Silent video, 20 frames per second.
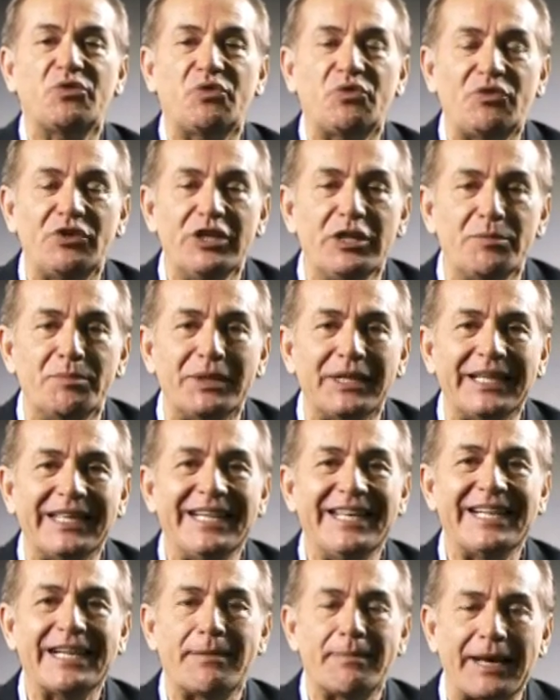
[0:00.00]
firme,
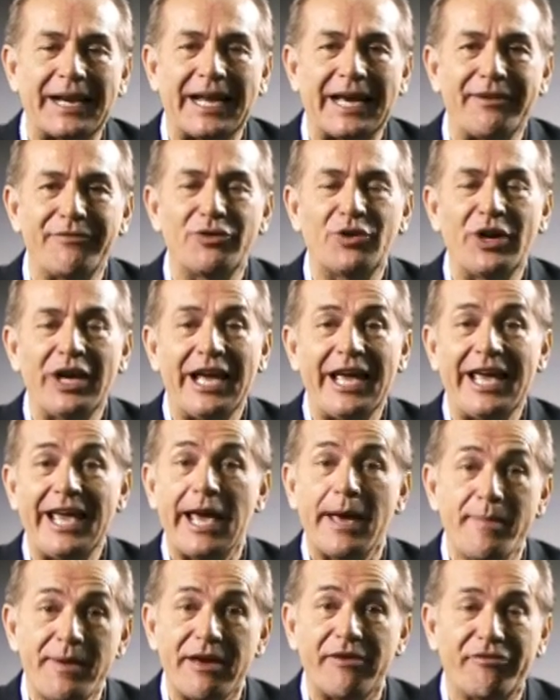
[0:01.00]
inabalável
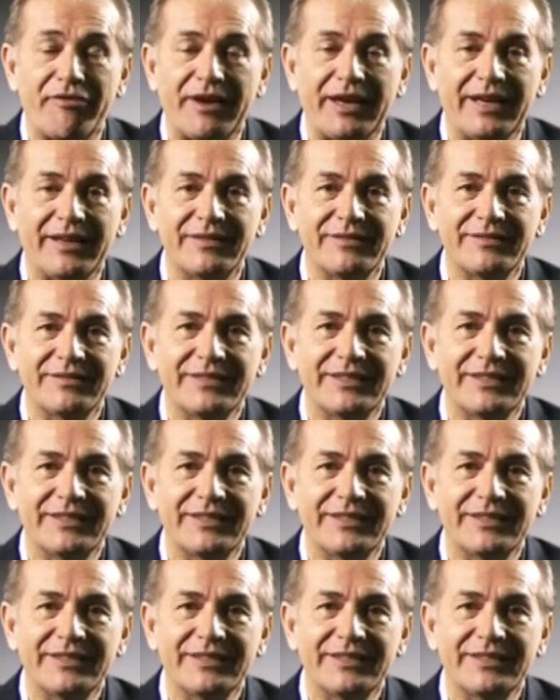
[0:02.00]
é a minha fé.